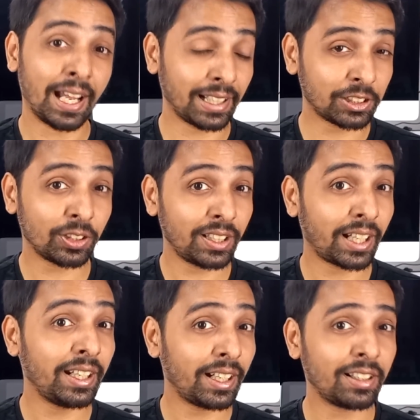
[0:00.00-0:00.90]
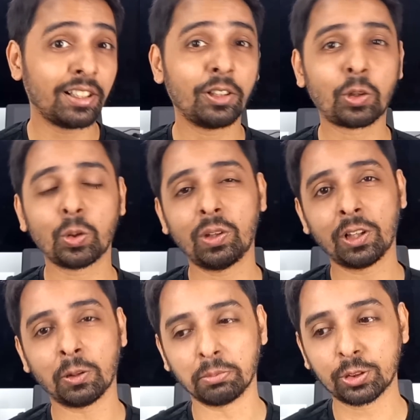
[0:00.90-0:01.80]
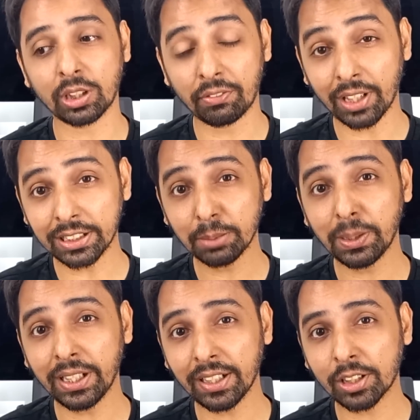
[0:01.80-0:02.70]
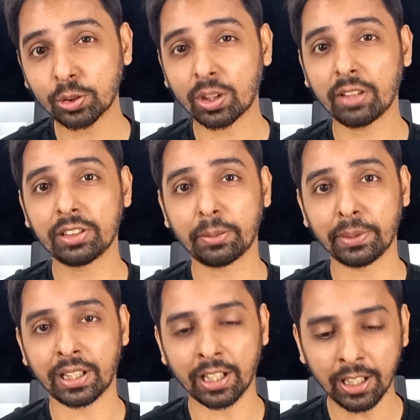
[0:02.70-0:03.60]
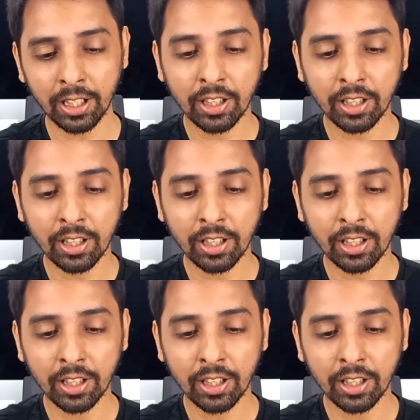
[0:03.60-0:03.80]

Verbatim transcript: அது ஆக்சுவலாக நிறைய இடங்களில் ட்ரூவாக இருக்கும் ஸோ அந்த ஃப்ளெக்சிபிலிட்டின்னு நான் சொல்கிற விஷயம் என்னென்னா